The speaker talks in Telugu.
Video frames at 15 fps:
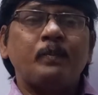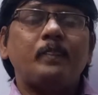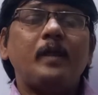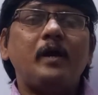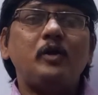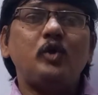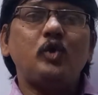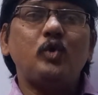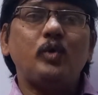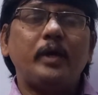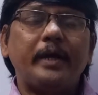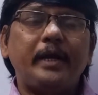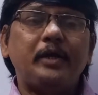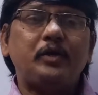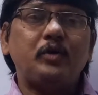దాంట్లో
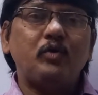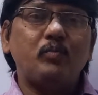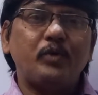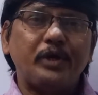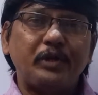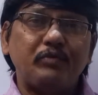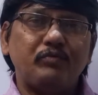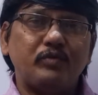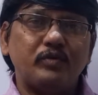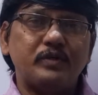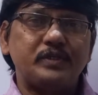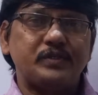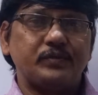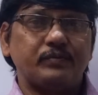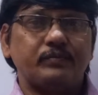ఎలక్ట్రోమోటివ్
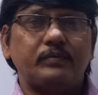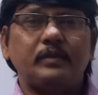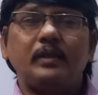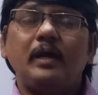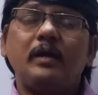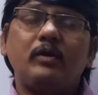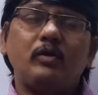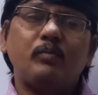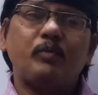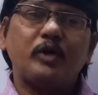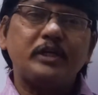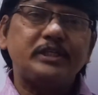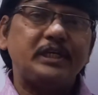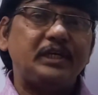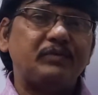ఫోర్స్ దాంట్లో
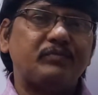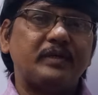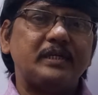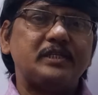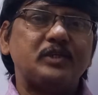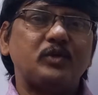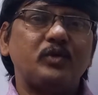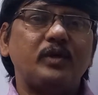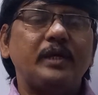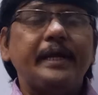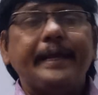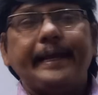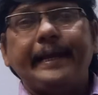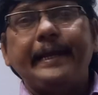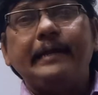పొటెన్షియల్ డిఫరెన్స్లో
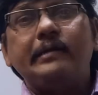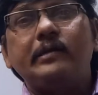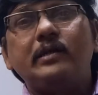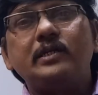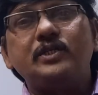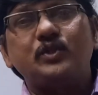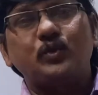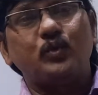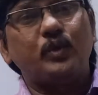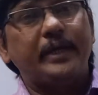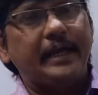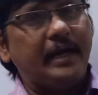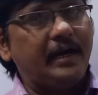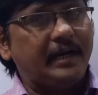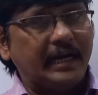ఎలక్ట్రాన్స్
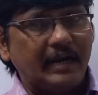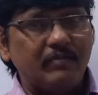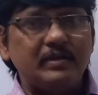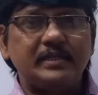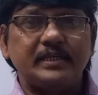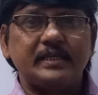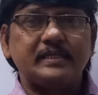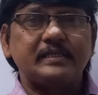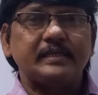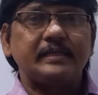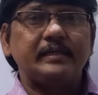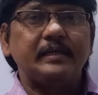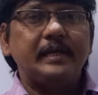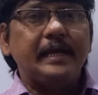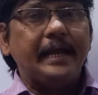ఎలా ట్రావెల్ చేస్తాయి
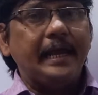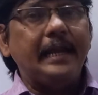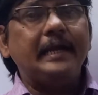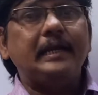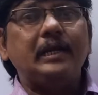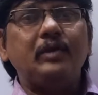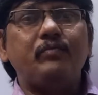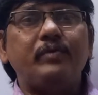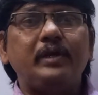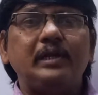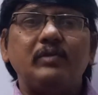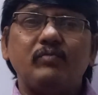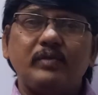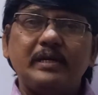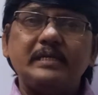ఎలక్ట్రిక్ ఫీల్డ్
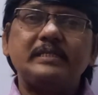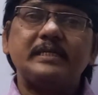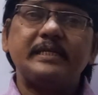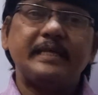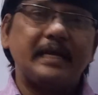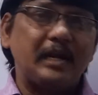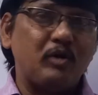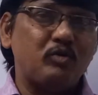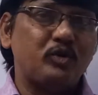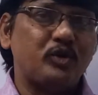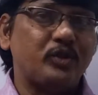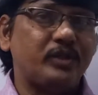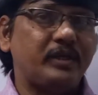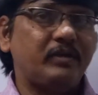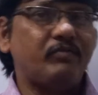ఇన్ఫ్లుయెన్స్ అనేది ఎలా
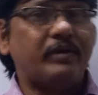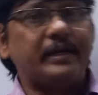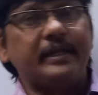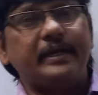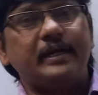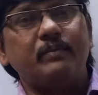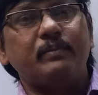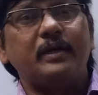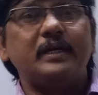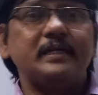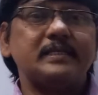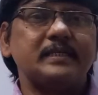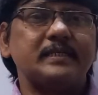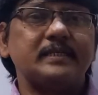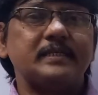ఉంటుంది వాటన్నిటిని మనం
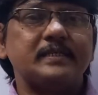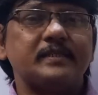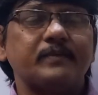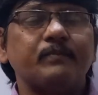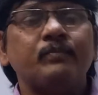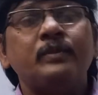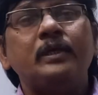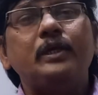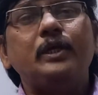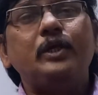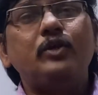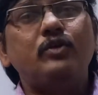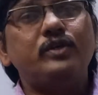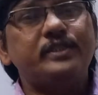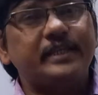డిస్కస్ చేసాం
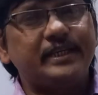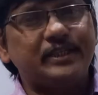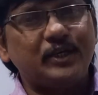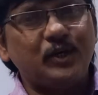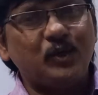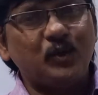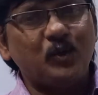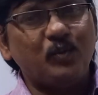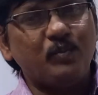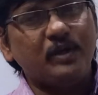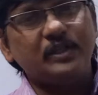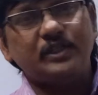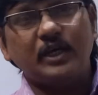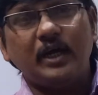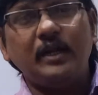ఈరోజు సెషన్లో
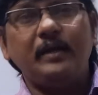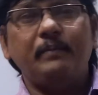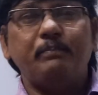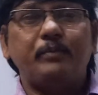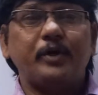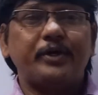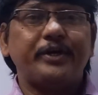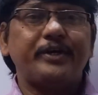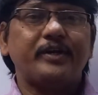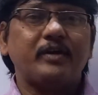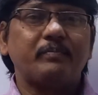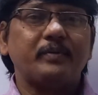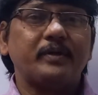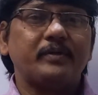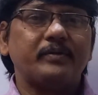మనం చాలా ఇంపార్టెంట్
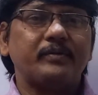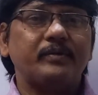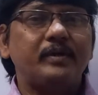టాపిక్